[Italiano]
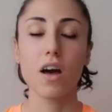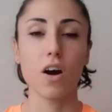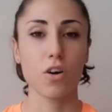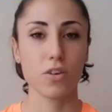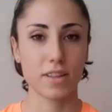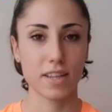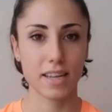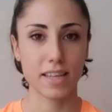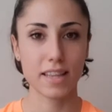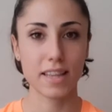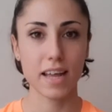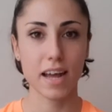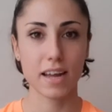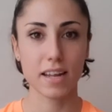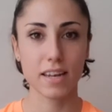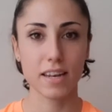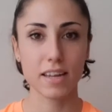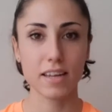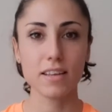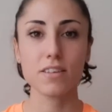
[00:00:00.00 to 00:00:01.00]
ho 30
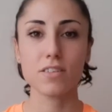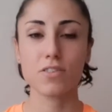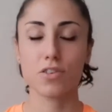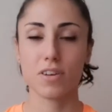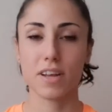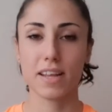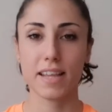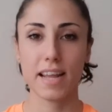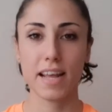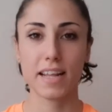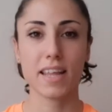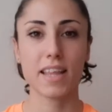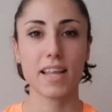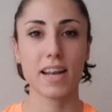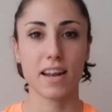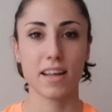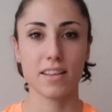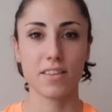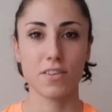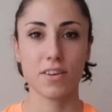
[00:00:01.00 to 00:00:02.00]
anni, sono atleta
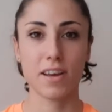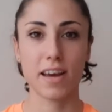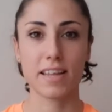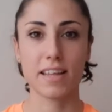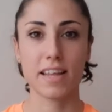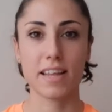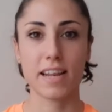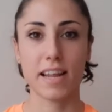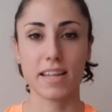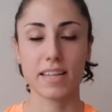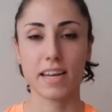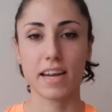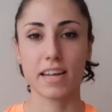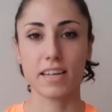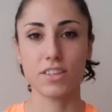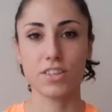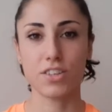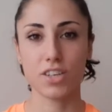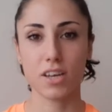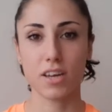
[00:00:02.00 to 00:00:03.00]
della nazionale di atletica
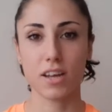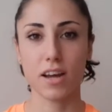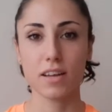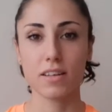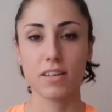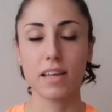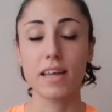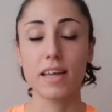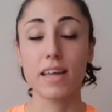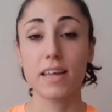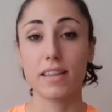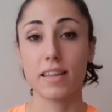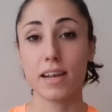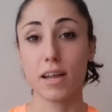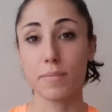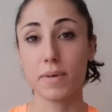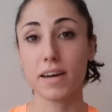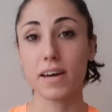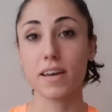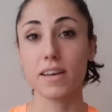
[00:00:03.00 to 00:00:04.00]
leggera. Nella
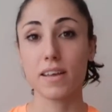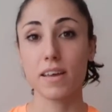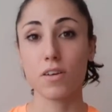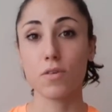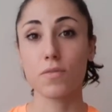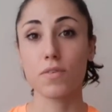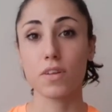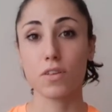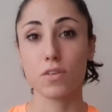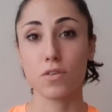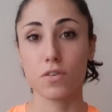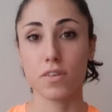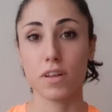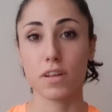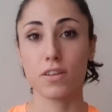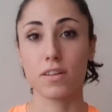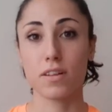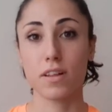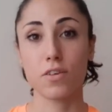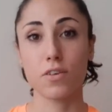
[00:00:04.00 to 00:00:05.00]
mia carriera ho vinto
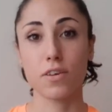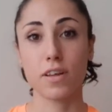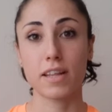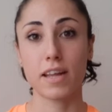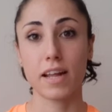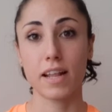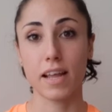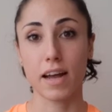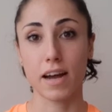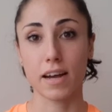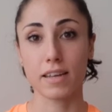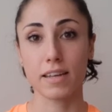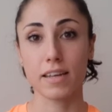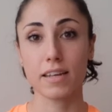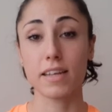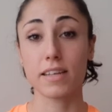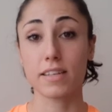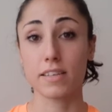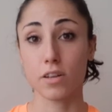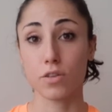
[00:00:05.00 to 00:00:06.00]
7 titoli italiani
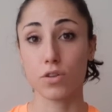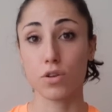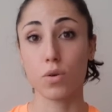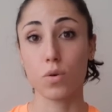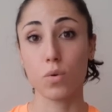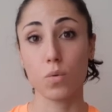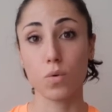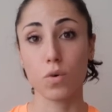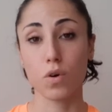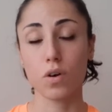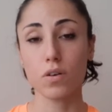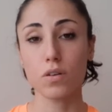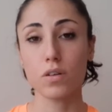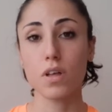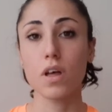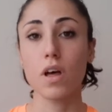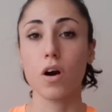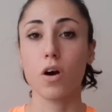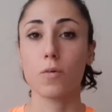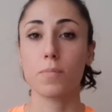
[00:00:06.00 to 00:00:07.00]
nel salto in
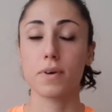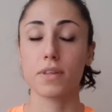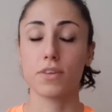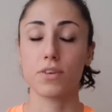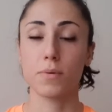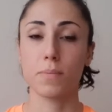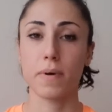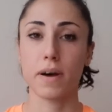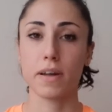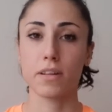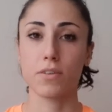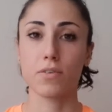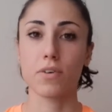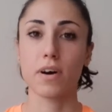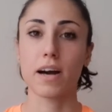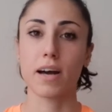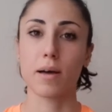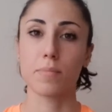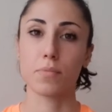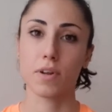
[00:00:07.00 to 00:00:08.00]
lungo, ho partecipato
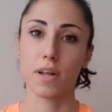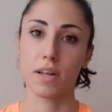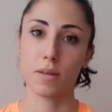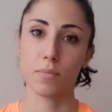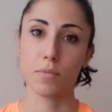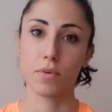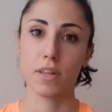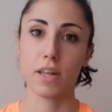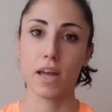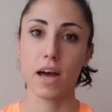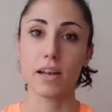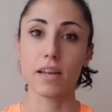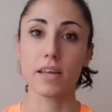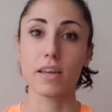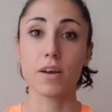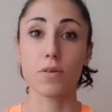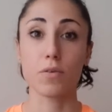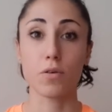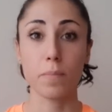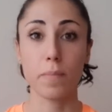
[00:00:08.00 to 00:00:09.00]
a campionati mondiali
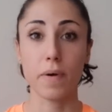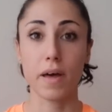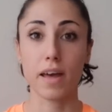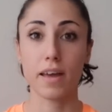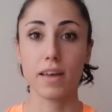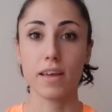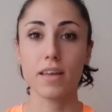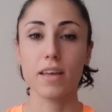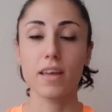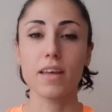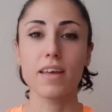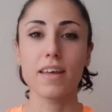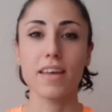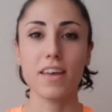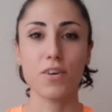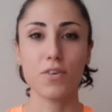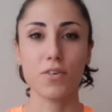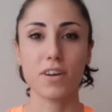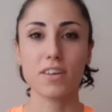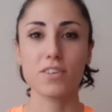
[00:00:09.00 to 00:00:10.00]
e europei
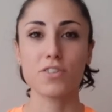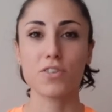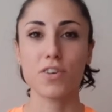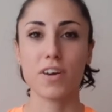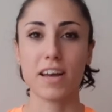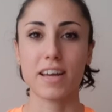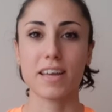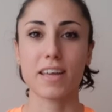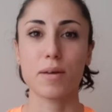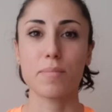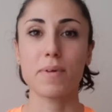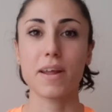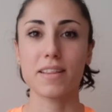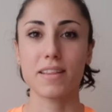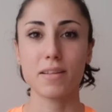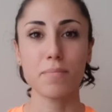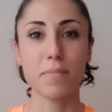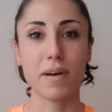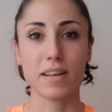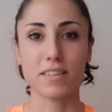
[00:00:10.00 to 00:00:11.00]
e ora sono anche
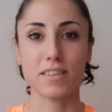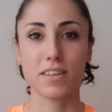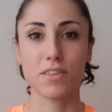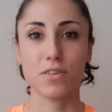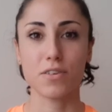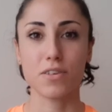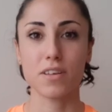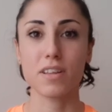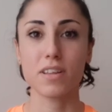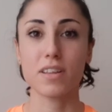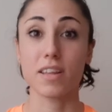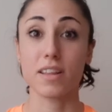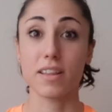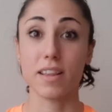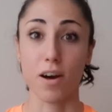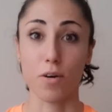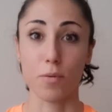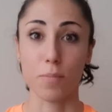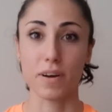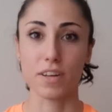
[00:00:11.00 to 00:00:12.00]
brand ambassador di
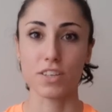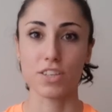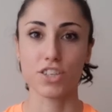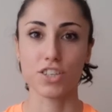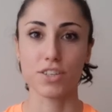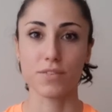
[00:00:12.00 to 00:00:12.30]
Taupach.